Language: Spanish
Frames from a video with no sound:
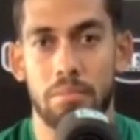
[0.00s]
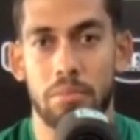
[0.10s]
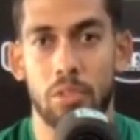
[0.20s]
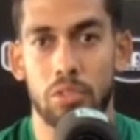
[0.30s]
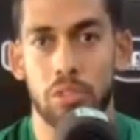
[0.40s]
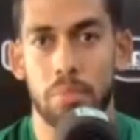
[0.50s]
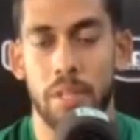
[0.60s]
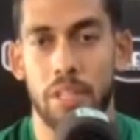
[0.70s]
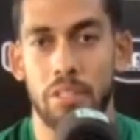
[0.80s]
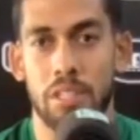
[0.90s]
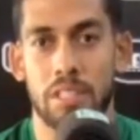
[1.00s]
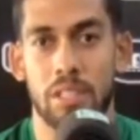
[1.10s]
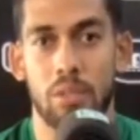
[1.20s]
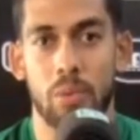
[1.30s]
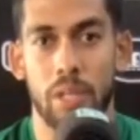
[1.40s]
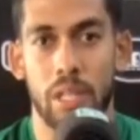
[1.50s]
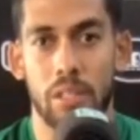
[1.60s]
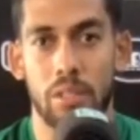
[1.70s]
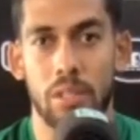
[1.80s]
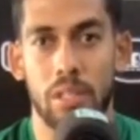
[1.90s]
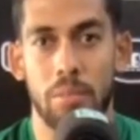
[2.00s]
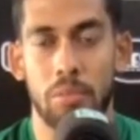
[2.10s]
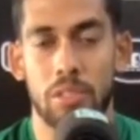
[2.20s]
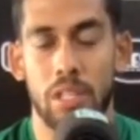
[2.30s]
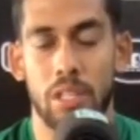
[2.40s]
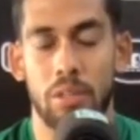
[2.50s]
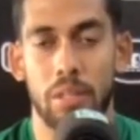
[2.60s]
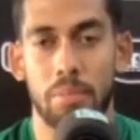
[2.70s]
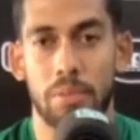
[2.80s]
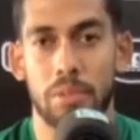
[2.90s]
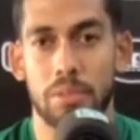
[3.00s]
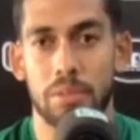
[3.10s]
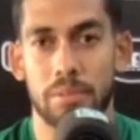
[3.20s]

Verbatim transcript: los compañeros han estado cuidando y hemos salido limpios.